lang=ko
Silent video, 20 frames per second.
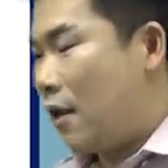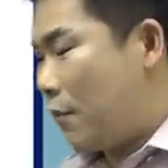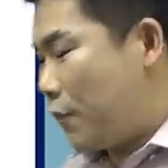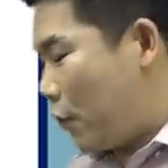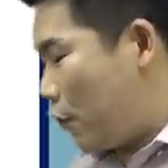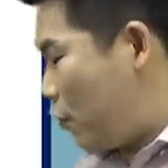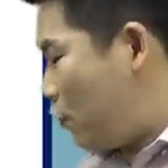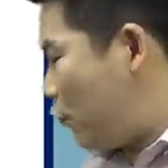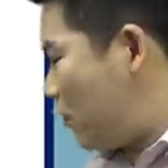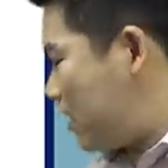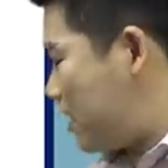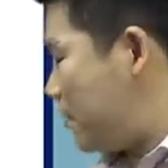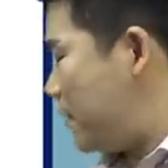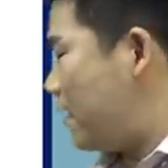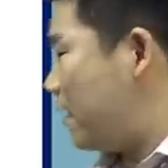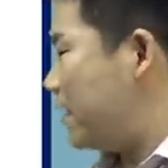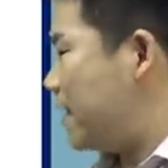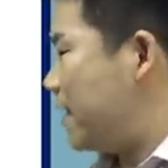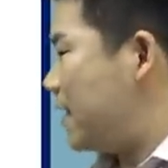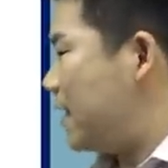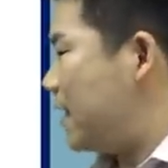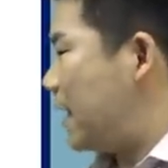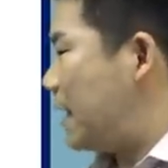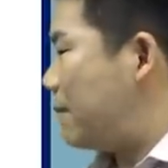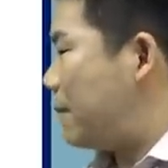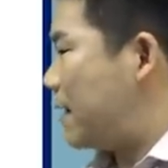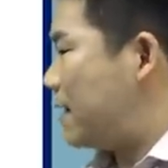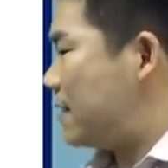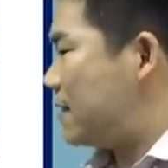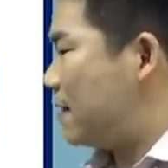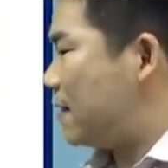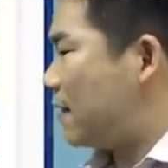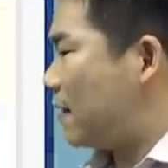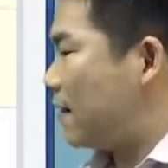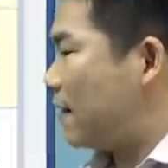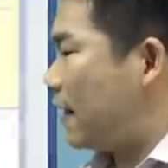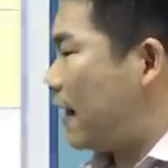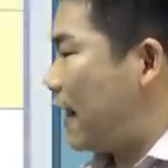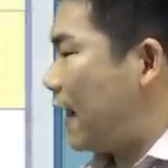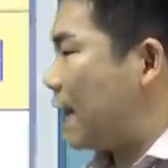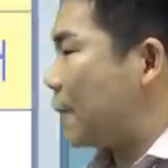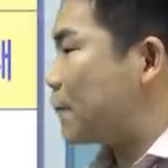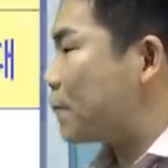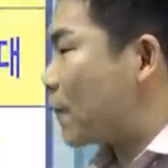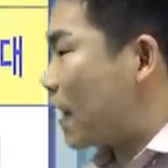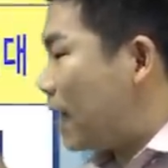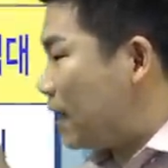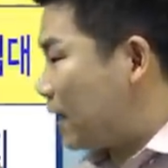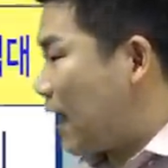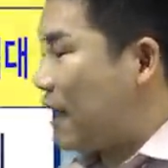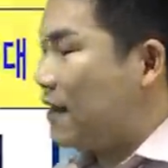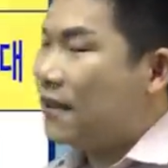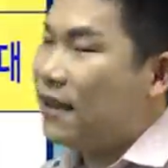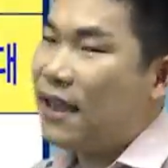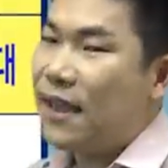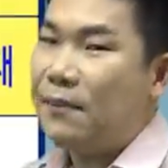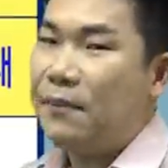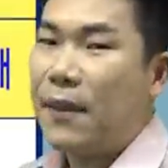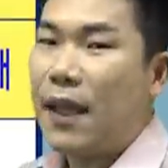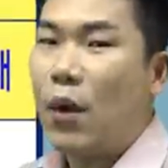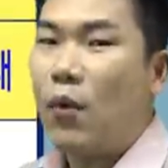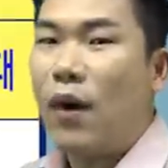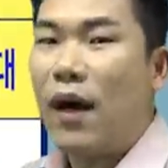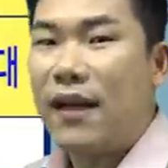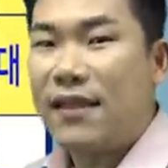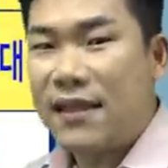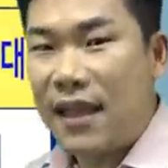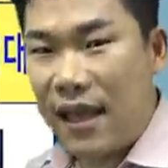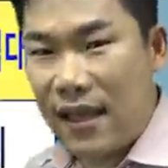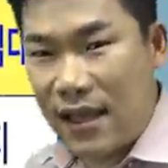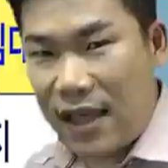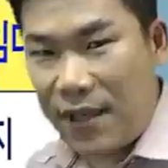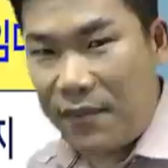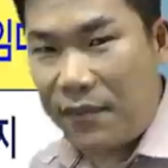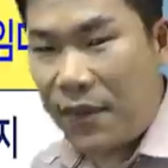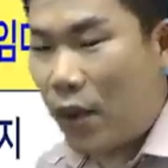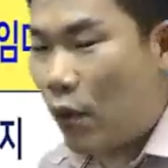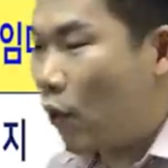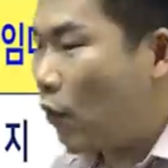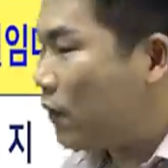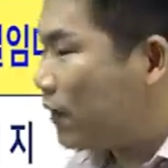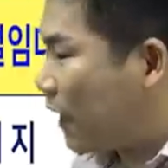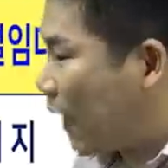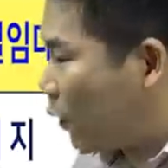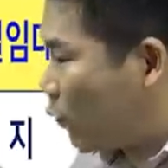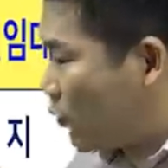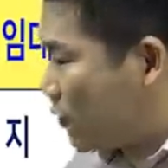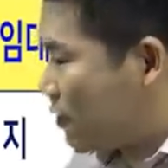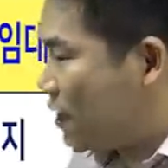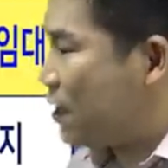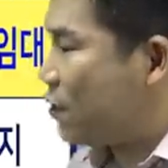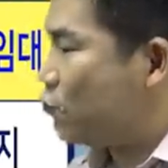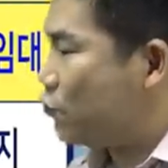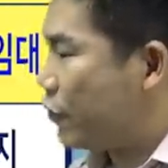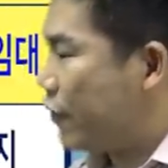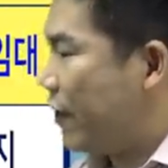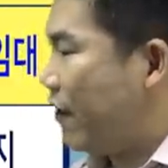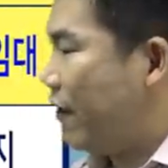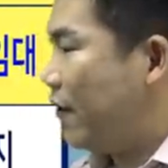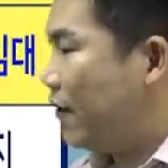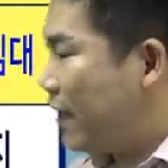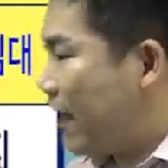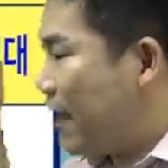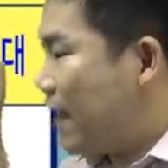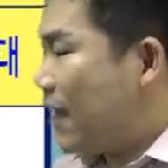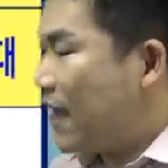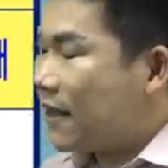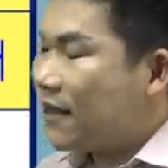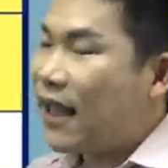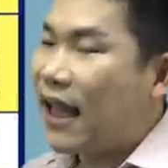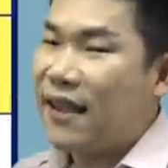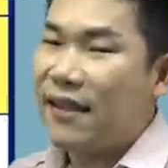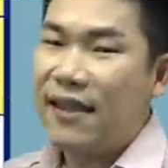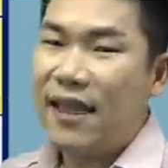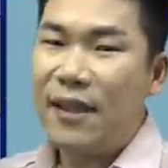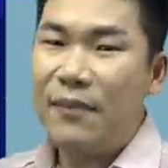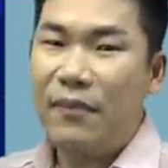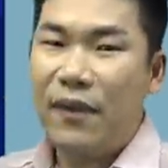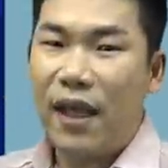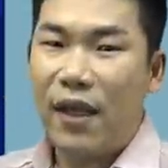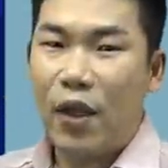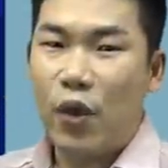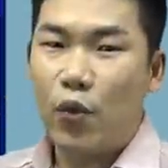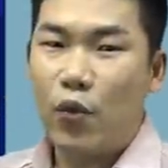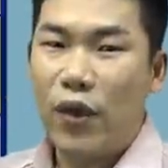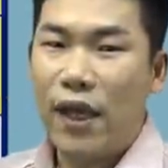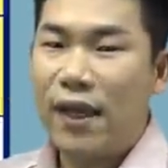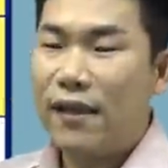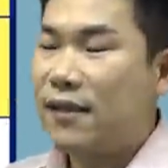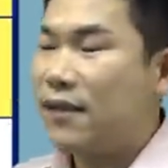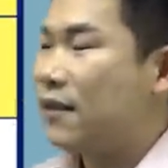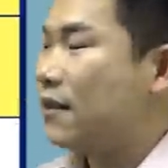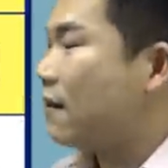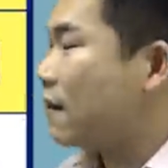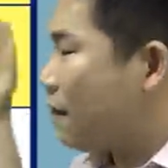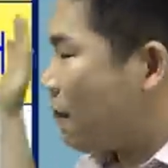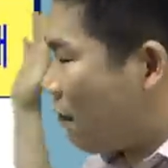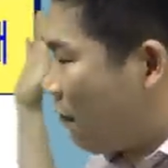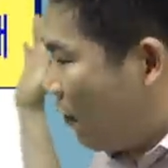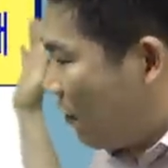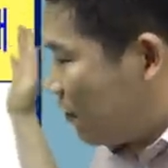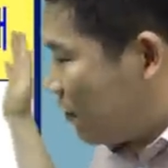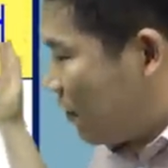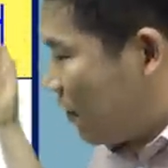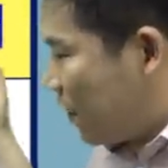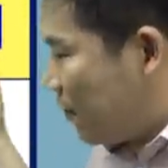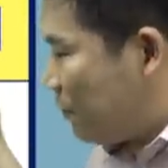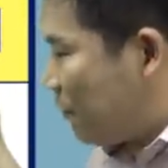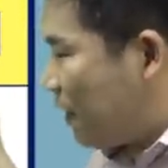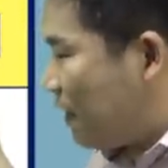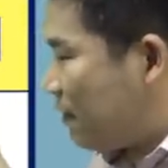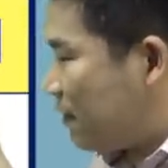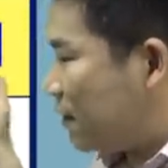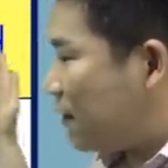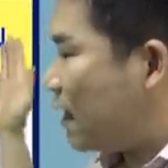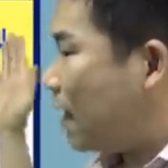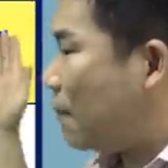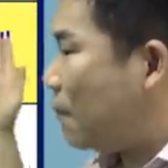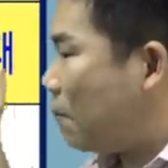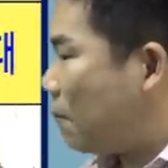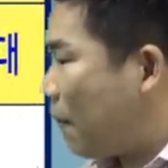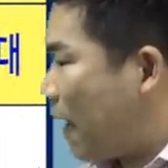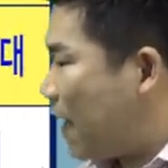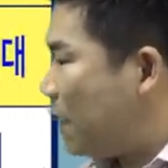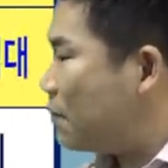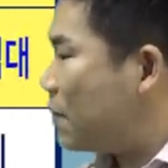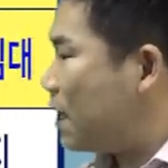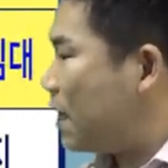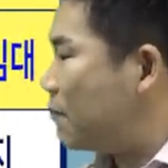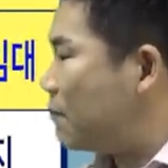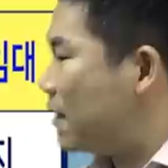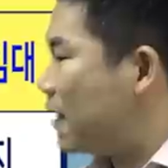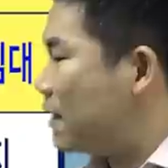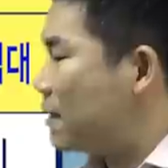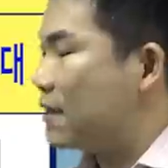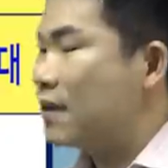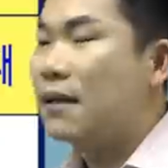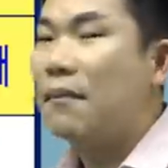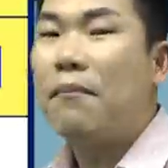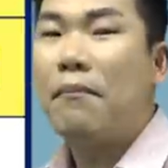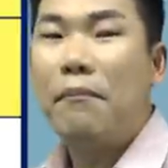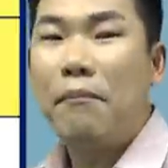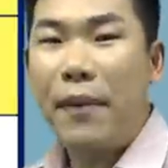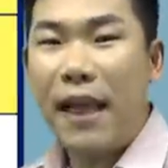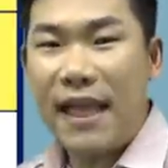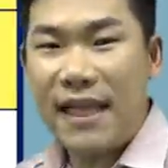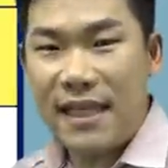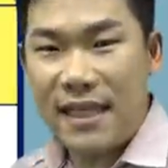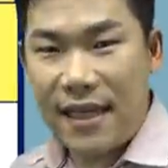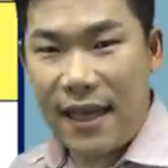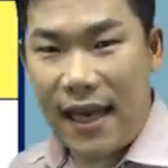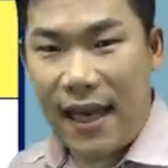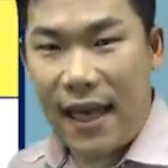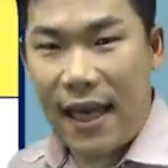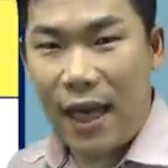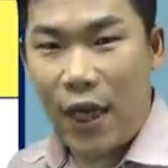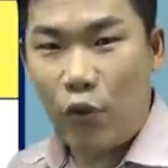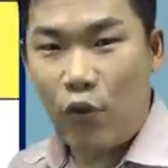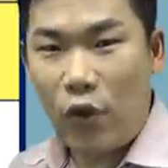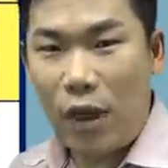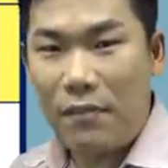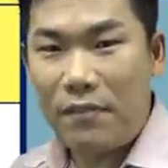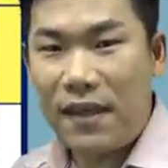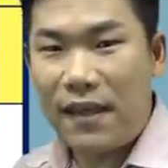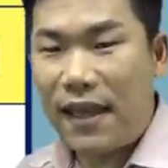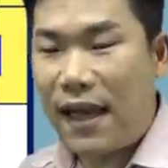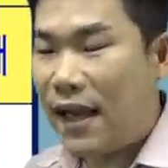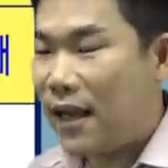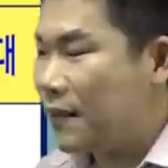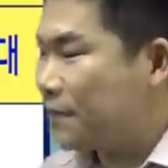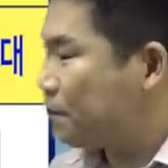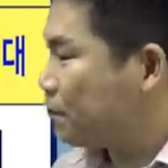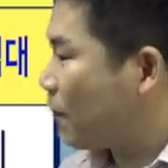표를 보시면 이해가 빠르실 텐데 단기 임대와 장기 임대로 나누어져 있고요. 단기 임대 경우에는 건설 임대든 매입 임대든 폐지가 됩니다.